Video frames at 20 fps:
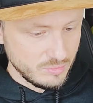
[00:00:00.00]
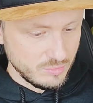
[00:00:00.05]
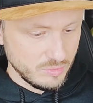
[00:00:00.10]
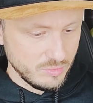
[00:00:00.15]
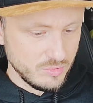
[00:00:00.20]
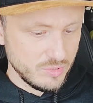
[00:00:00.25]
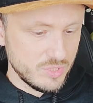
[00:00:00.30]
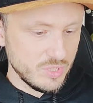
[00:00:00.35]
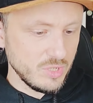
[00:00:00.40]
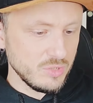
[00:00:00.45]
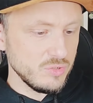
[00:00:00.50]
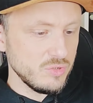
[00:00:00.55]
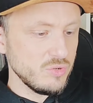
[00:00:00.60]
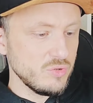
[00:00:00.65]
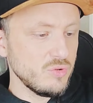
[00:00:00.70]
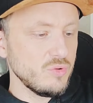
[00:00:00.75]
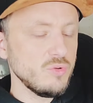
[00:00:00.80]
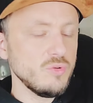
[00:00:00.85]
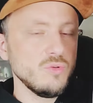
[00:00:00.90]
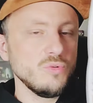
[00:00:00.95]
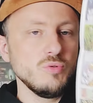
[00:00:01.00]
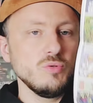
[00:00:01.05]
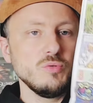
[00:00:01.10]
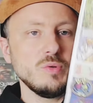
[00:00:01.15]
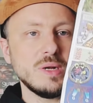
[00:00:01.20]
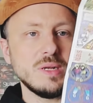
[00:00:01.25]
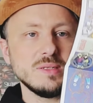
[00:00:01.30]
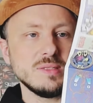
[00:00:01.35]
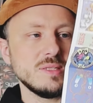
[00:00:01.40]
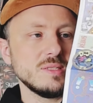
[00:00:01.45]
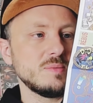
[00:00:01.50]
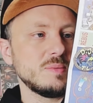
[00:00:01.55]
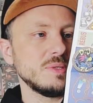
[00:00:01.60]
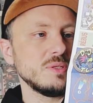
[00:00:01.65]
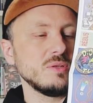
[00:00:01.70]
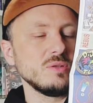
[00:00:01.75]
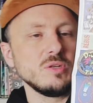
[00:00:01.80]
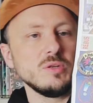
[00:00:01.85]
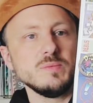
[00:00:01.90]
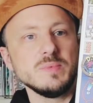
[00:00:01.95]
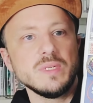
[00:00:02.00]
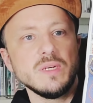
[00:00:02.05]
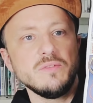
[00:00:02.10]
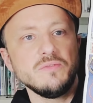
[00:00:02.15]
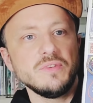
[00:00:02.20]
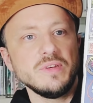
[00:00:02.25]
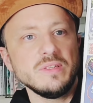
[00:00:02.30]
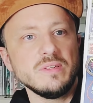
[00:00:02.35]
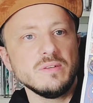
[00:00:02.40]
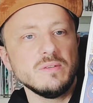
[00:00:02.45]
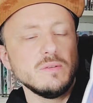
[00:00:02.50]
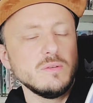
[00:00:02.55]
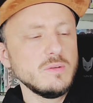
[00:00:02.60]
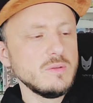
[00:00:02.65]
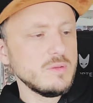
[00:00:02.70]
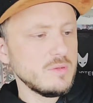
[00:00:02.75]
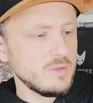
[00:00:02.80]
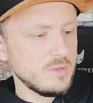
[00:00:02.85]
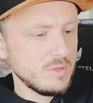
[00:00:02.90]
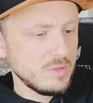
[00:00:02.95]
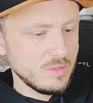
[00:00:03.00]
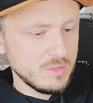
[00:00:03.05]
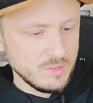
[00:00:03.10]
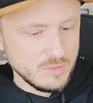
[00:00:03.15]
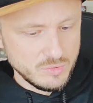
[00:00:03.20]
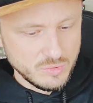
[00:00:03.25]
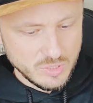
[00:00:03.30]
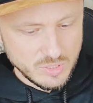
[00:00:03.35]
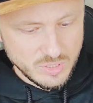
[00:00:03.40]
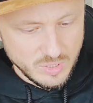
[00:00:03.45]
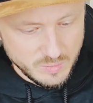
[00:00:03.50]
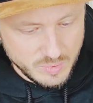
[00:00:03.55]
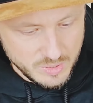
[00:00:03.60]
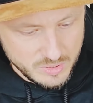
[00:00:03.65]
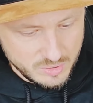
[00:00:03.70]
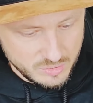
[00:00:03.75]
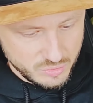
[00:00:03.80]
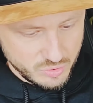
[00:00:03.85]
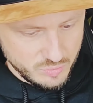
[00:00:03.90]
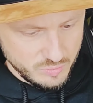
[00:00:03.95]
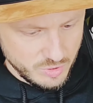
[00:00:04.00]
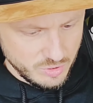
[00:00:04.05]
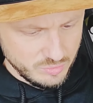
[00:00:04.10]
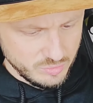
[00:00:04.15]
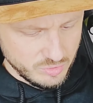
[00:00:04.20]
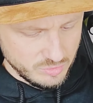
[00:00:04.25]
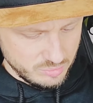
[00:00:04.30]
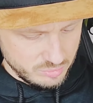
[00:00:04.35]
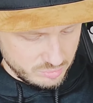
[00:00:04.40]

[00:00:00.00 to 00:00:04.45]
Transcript: Une sorte de... Voilà, ça se présente comme ça, en fait. Très sympa, ça. J'aime bien,